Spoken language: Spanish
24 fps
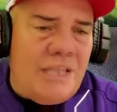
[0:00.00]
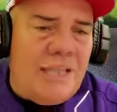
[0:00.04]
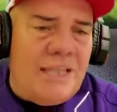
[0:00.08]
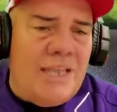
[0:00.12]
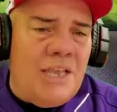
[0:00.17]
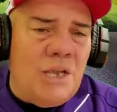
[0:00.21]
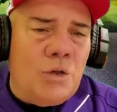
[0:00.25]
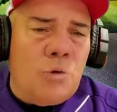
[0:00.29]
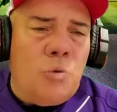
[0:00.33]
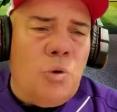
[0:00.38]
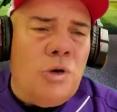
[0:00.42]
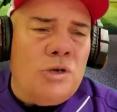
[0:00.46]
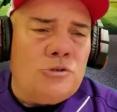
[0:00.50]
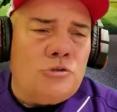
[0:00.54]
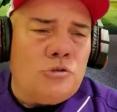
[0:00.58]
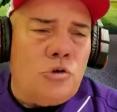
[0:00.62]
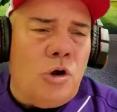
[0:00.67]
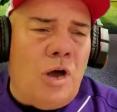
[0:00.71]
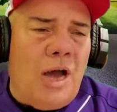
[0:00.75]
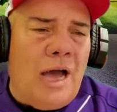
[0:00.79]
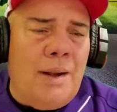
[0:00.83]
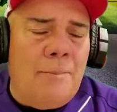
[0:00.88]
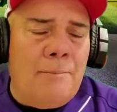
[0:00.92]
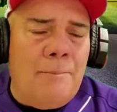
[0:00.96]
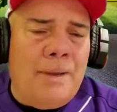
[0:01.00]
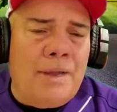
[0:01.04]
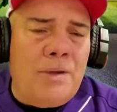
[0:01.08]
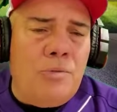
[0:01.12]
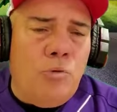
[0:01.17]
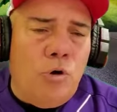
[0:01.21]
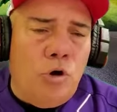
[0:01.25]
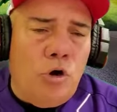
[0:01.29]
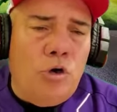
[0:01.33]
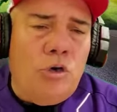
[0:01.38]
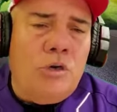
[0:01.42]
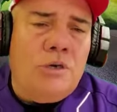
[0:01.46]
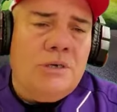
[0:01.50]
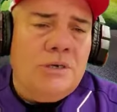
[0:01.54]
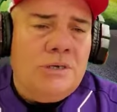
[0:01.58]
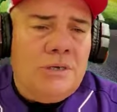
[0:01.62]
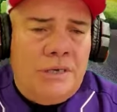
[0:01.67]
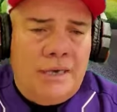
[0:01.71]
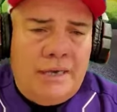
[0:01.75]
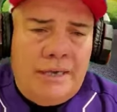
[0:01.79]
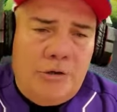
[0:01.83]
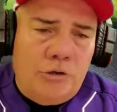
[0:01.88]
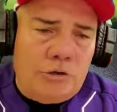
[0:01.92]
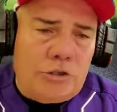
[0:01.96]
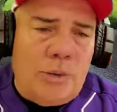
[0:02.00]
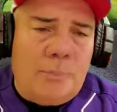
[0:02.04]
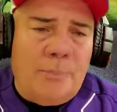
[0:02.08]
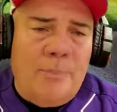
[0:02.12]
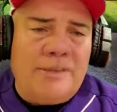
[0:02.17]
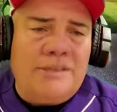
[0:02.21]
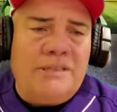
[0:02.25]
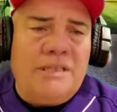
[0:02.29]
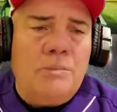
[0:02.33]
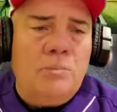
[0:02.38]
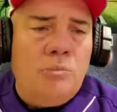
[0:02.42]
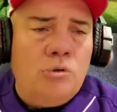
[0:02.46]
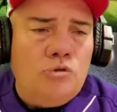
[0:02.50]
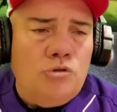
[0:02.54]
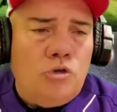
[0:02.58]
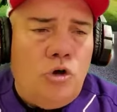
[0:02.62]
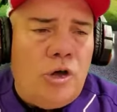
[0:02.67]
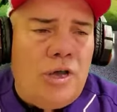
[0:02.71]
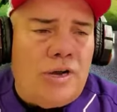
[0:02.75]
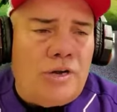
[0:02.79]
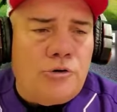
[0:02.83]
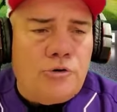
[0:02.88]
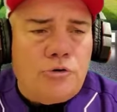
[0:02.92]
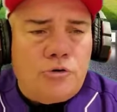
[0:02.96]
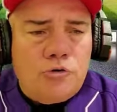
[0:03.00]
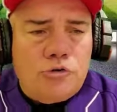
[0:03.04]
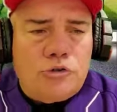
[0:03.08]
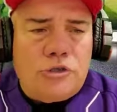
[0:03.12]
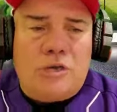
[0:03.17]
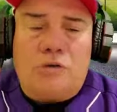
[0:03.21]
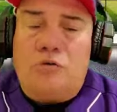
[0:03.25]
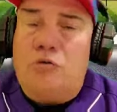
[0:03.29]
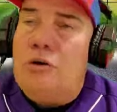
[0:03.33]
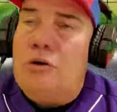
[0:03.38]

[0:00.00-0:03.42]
En cuanto al béisbol, en otras partes del mundo, Henry Rutia con